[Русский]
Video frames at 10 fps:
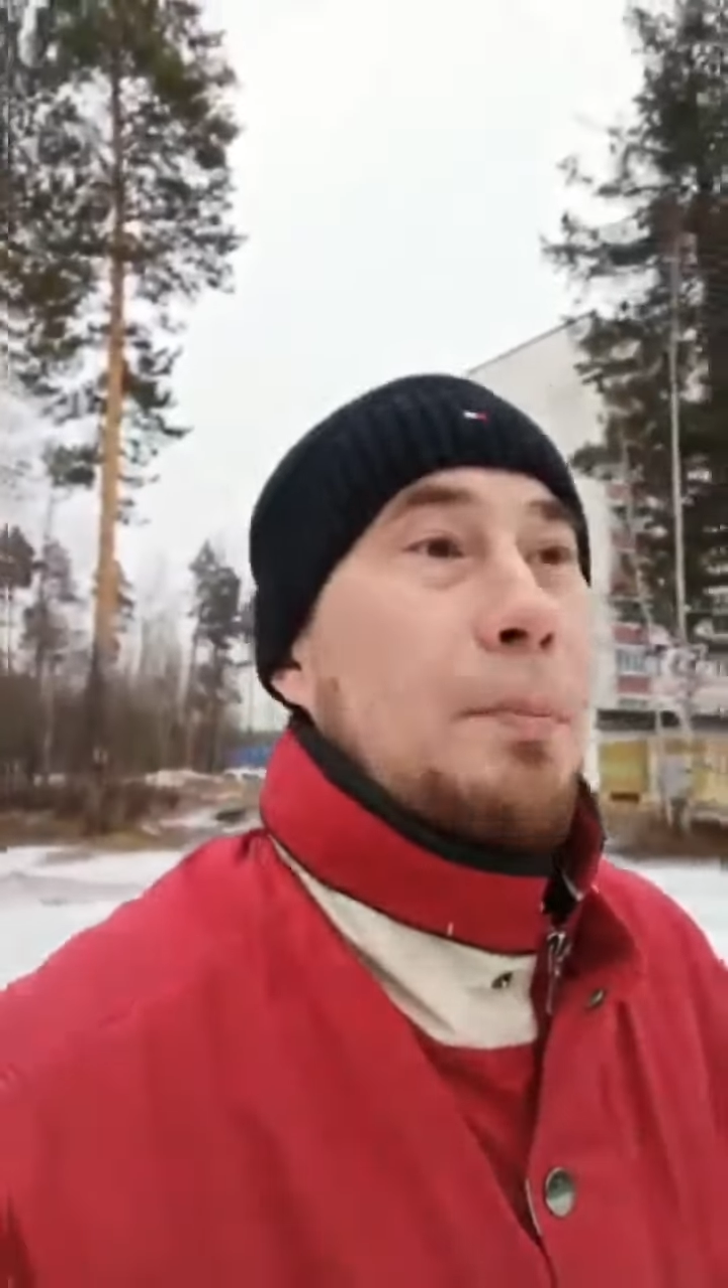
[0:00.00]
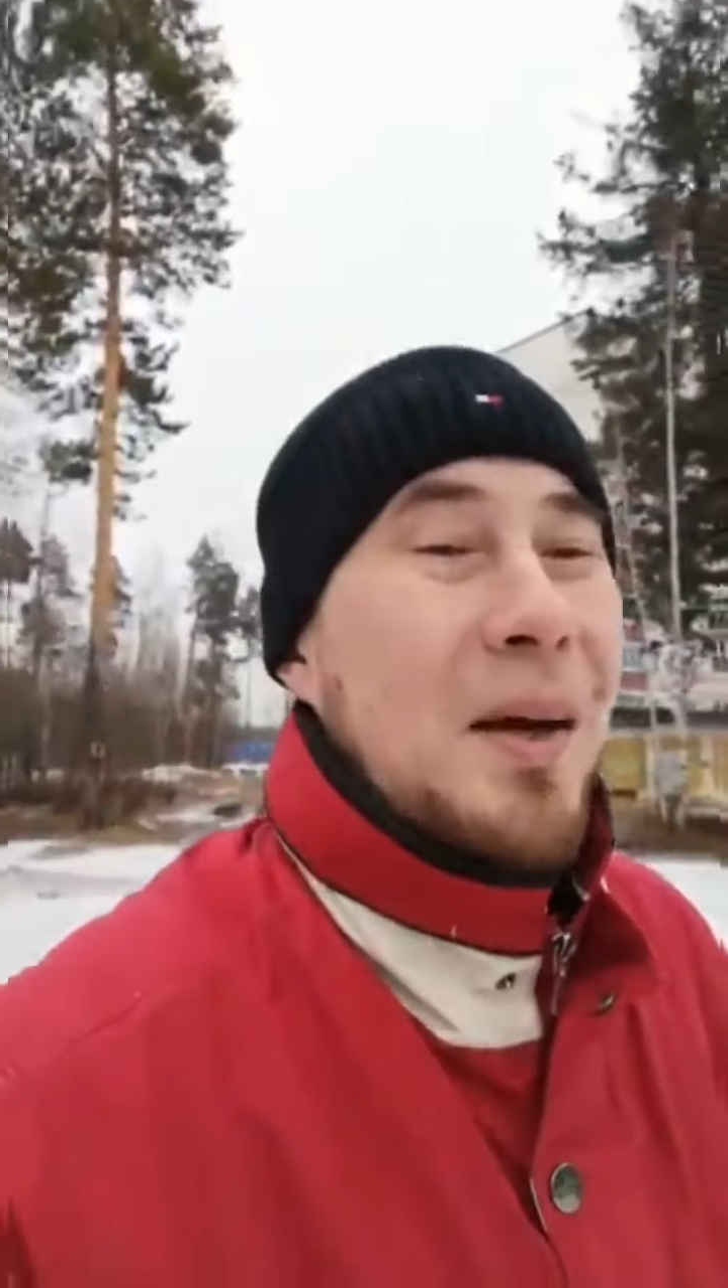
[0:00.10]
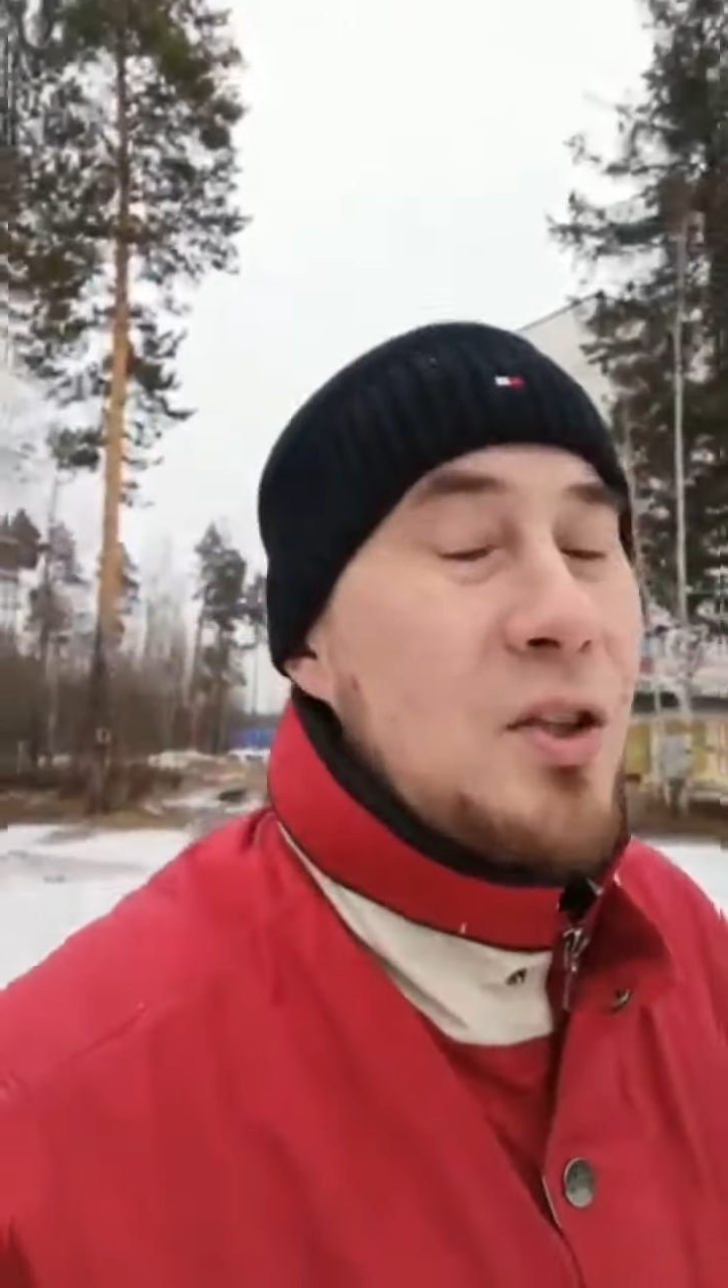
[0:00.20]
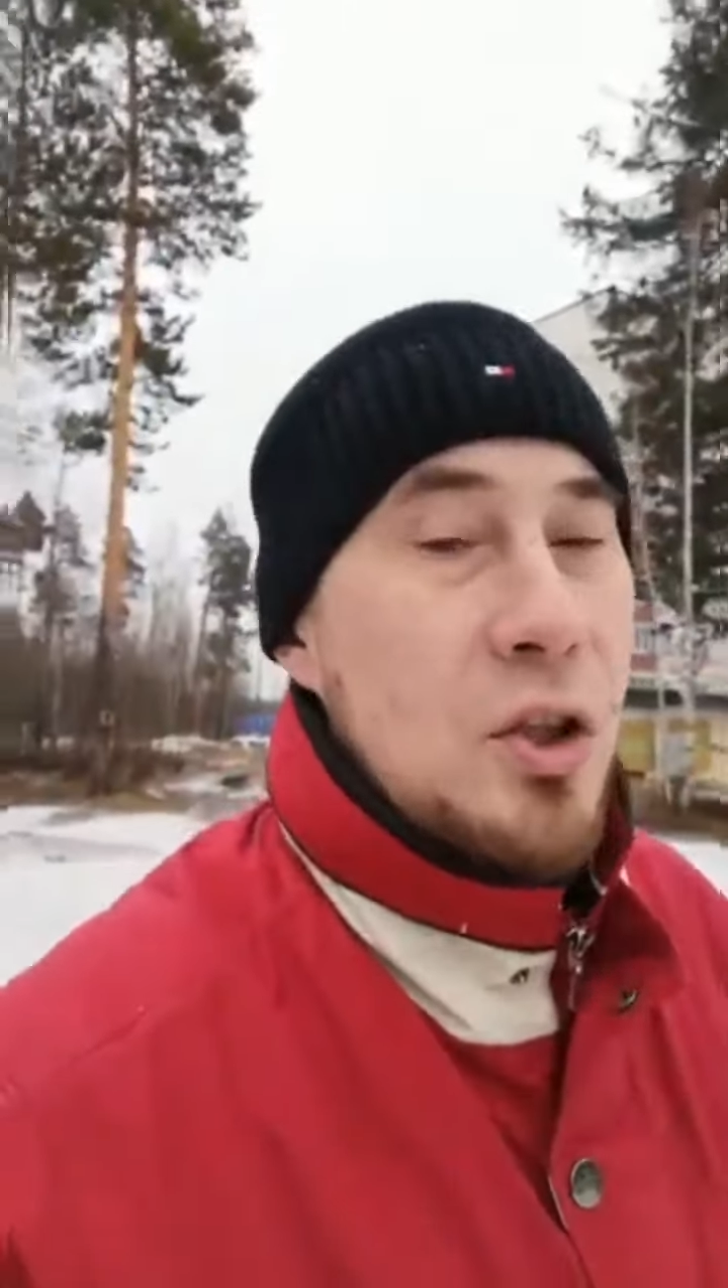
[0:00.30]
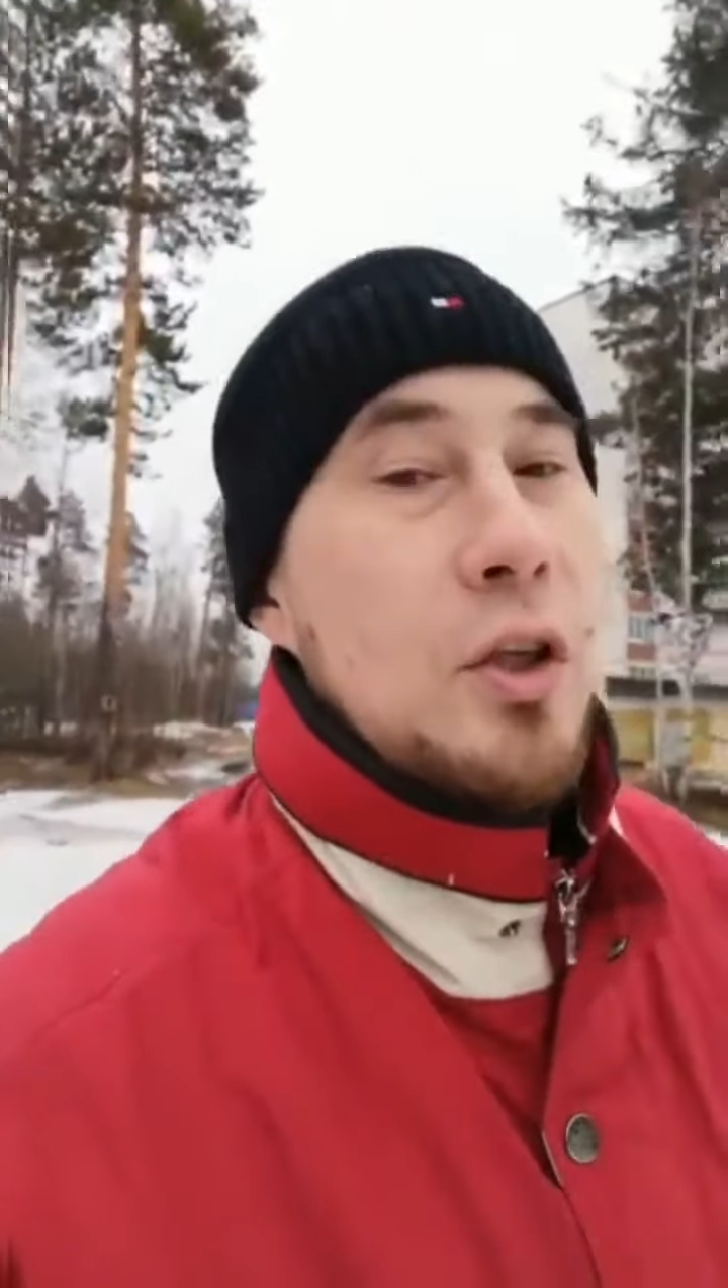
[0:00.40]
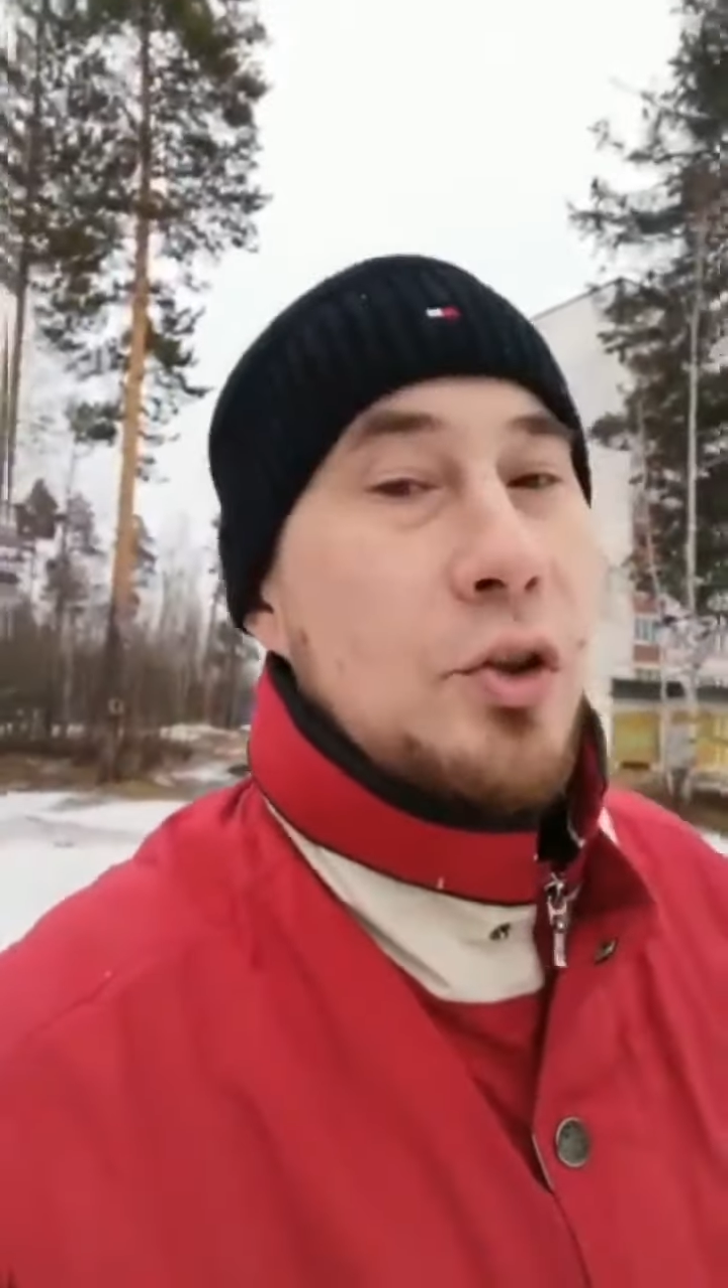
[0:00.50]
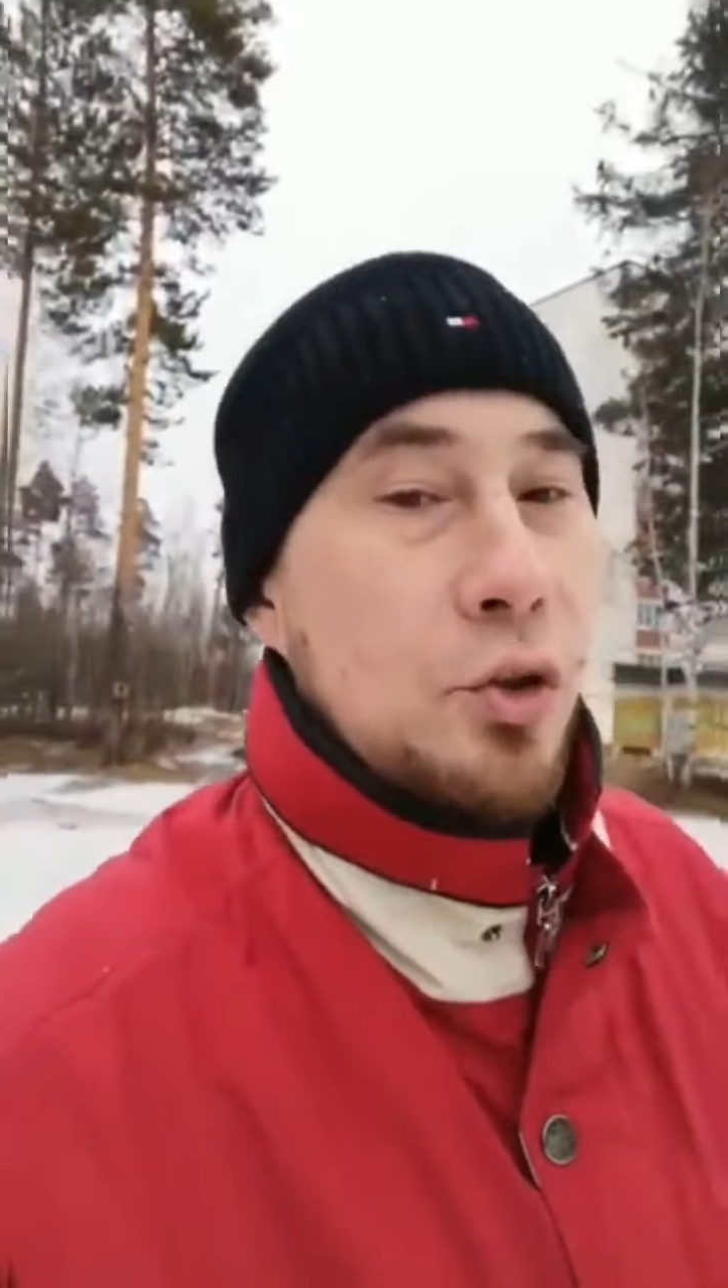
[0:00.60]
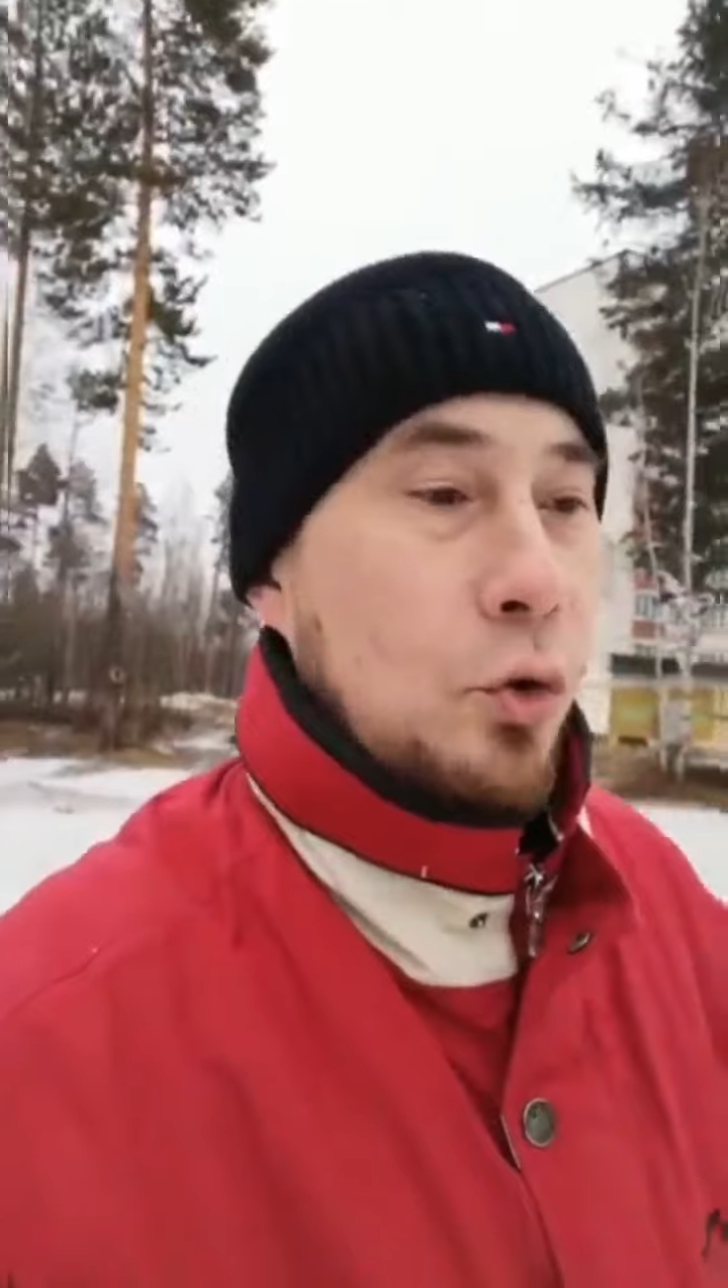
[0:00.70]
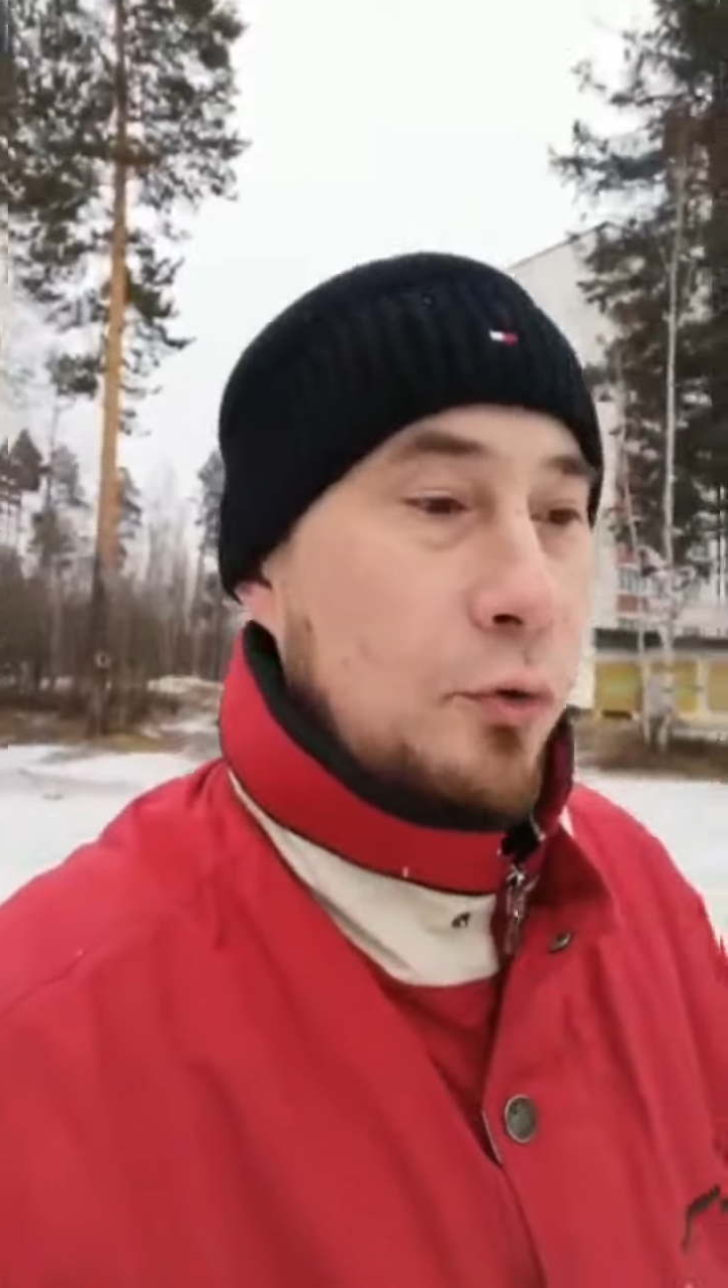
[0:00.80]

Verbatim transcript: почти что